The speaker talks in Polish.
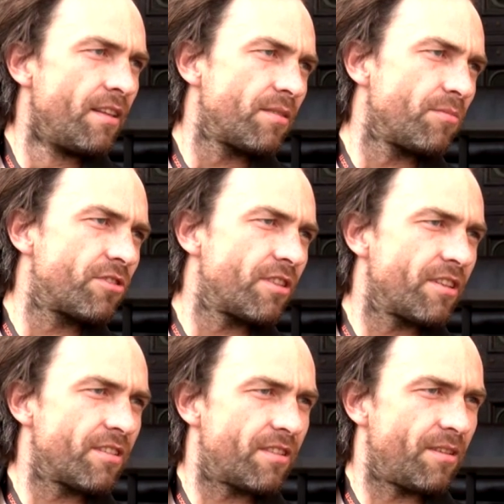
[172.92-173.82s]
to
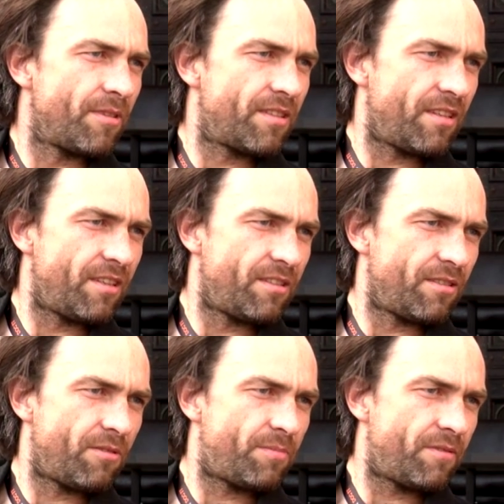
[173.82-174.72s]
może jest temat na
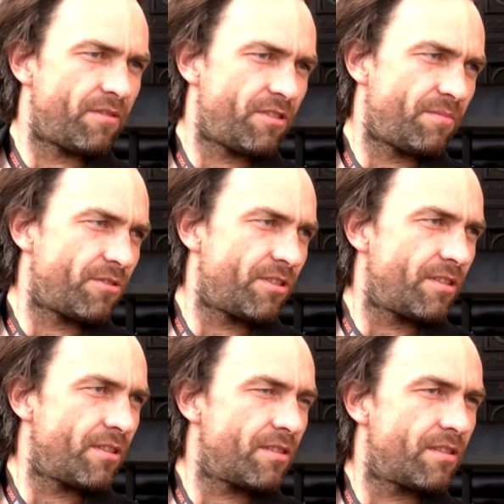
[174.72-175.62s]
inną opowieść, a może
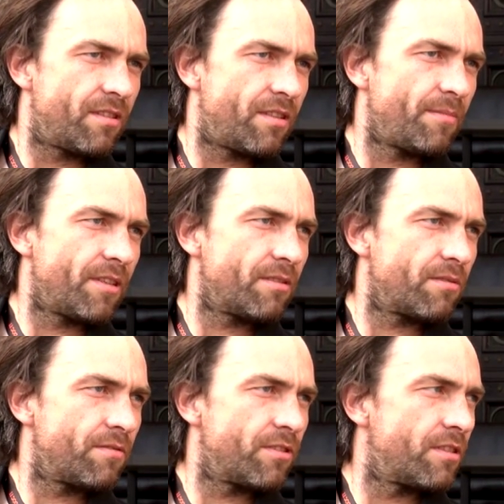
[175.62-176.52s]
to jest temat,
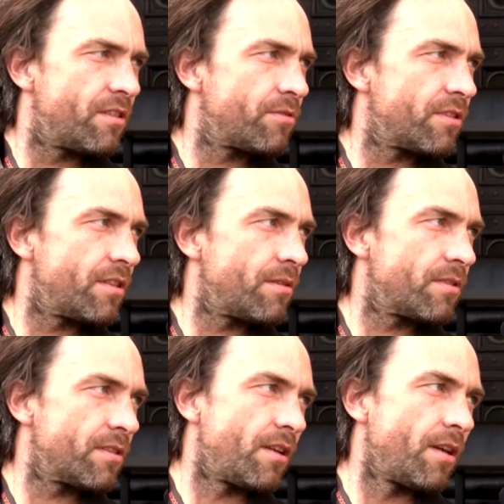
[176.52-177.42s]
który wszyscy dobrze znają
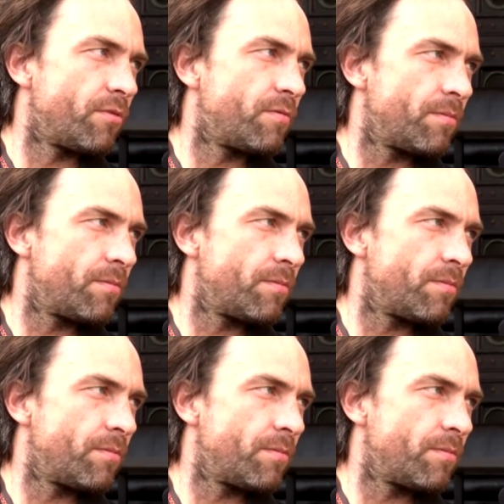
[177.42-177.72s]
ze sklepów